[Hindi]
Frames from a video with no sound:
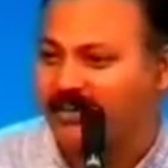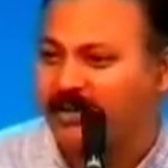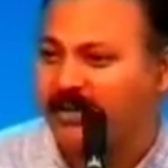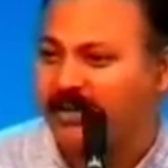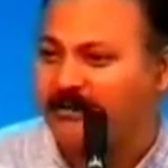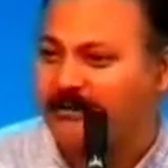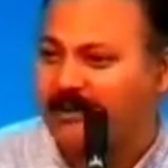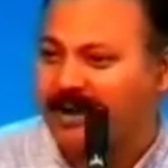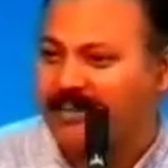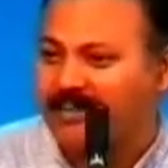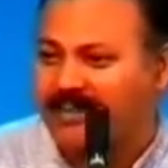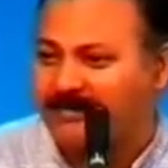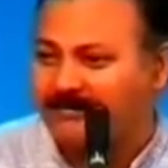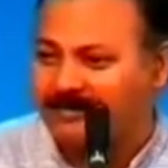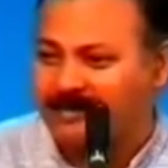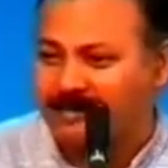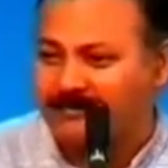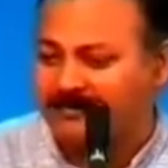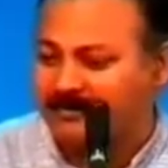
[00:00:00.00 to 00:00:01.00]
तो ये
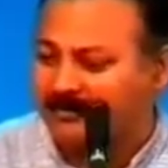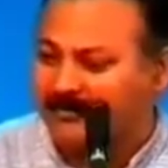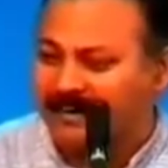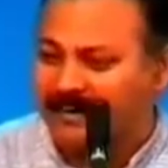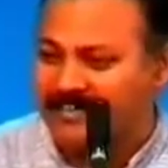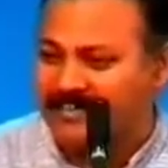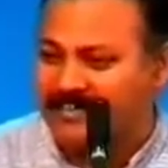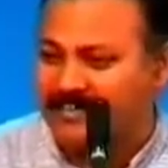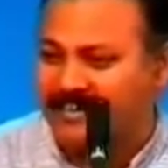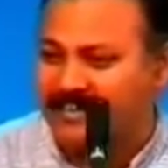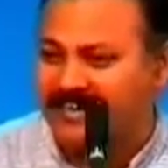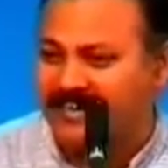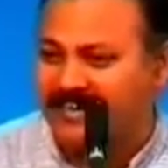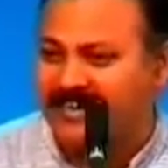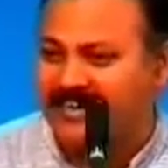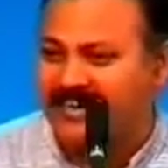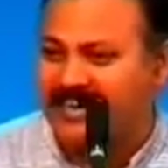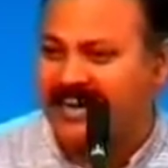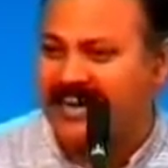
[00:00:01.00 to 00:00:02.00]
मादाम शब्द फ्रेंच से
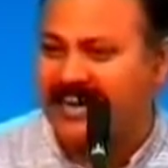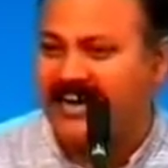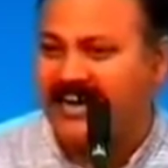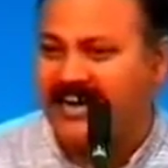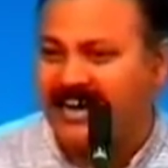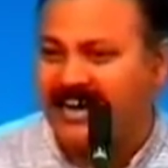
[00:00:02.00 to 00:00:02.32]
ले लिया